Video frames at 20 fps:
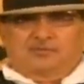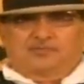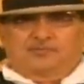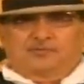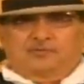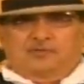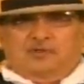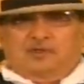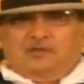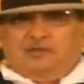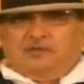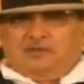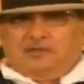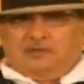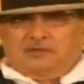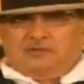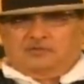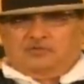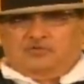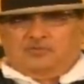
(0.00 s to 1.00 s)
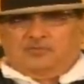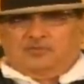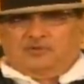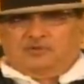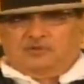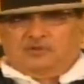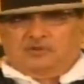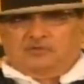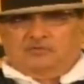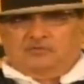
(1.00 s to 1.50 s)
なぜ止め
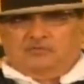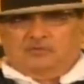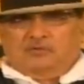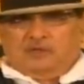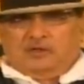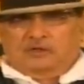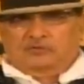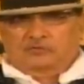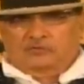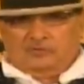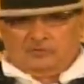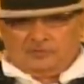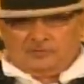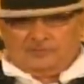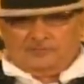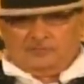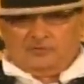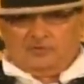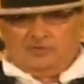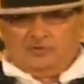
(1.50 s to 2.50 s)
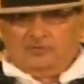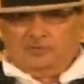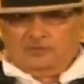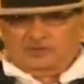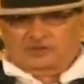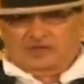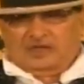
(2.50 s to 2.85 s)
てるのかと思った